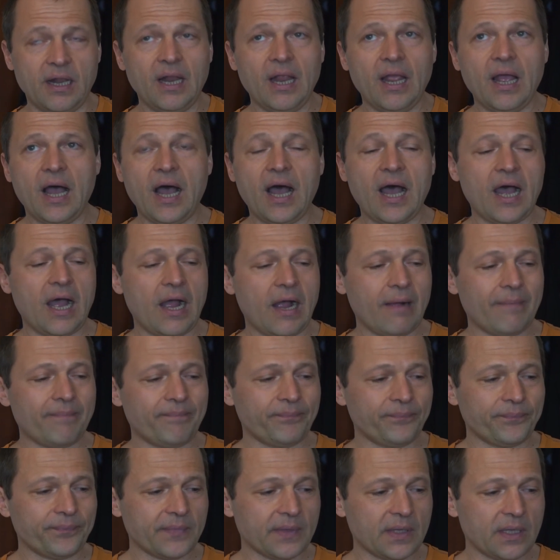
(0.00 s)
А
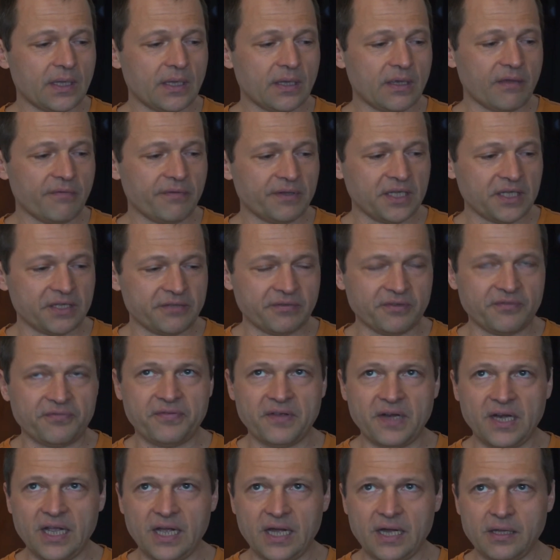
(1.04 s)
э, вот этот вот
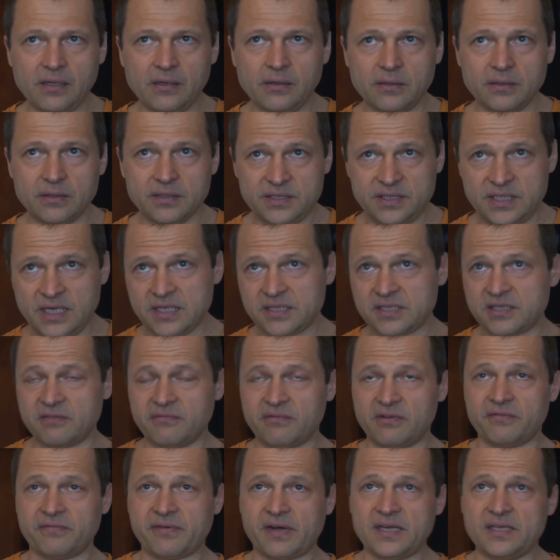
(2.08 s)
филиал
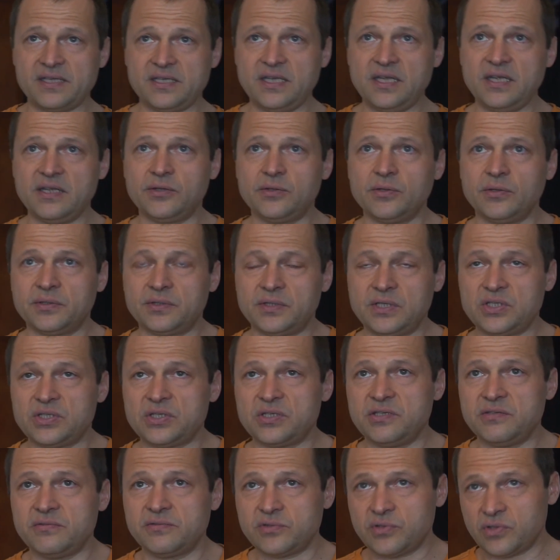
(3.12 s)
действовал в России до
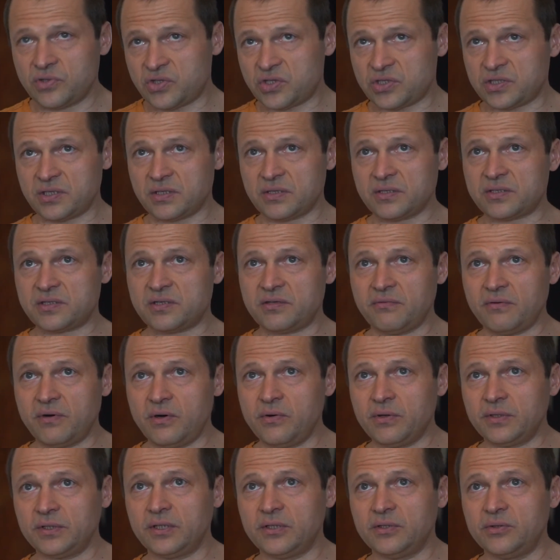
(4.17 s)
1914
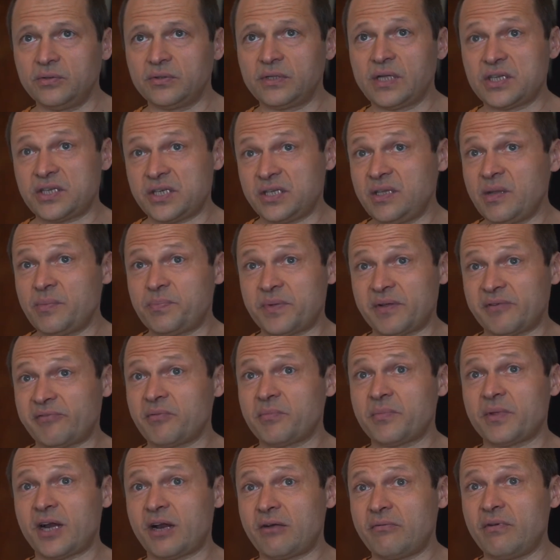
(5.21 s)
года, до начала Первой
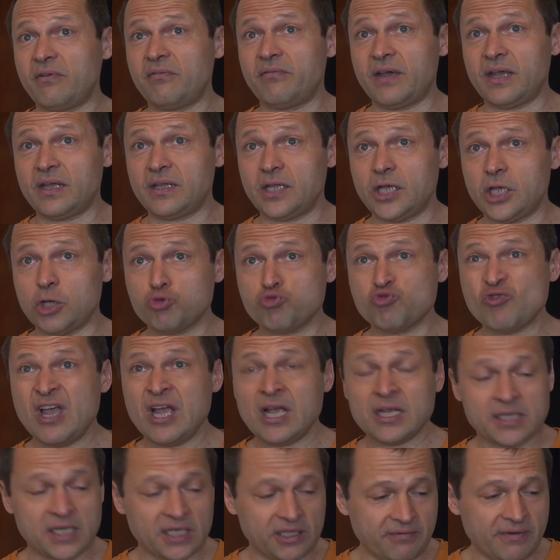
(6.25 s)
мировой войны.
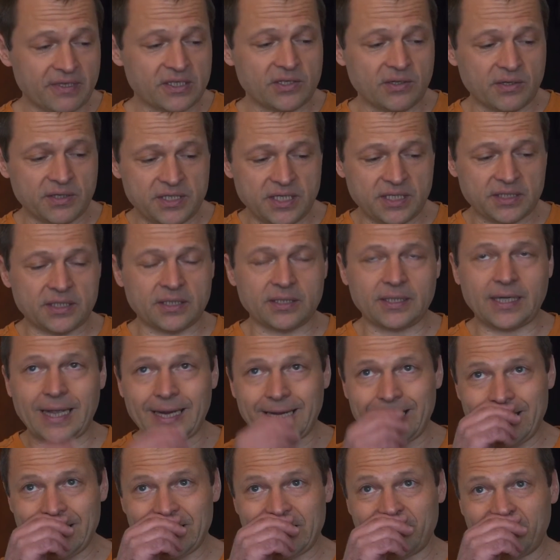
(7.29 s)
Соответственно, где-то
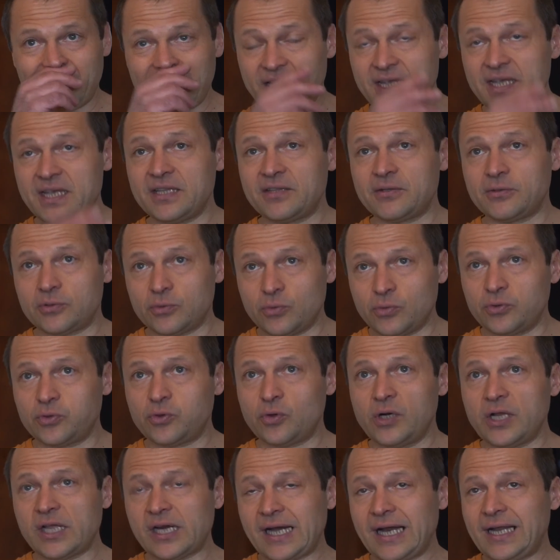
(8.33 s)
какая-то, какие-то, то, то
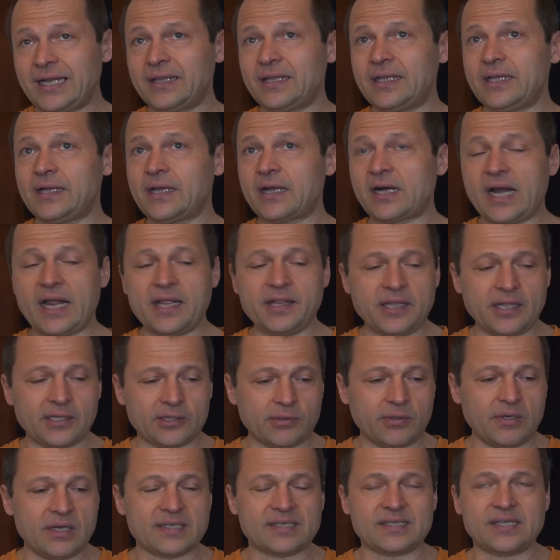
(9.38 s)
ли ранняя, ранняя,
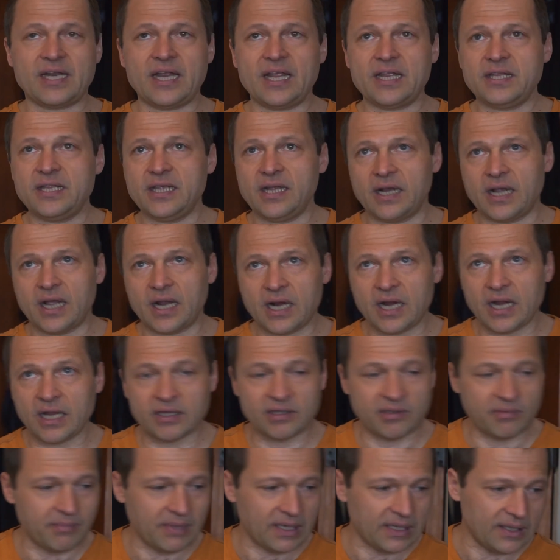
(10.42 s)
то ли средняя
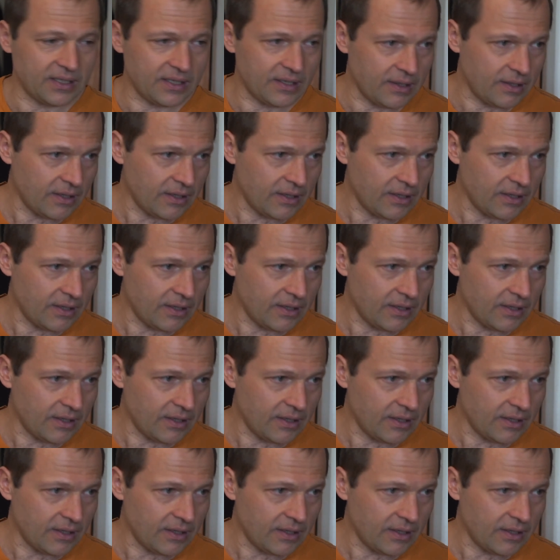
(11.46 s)
какая-то модель.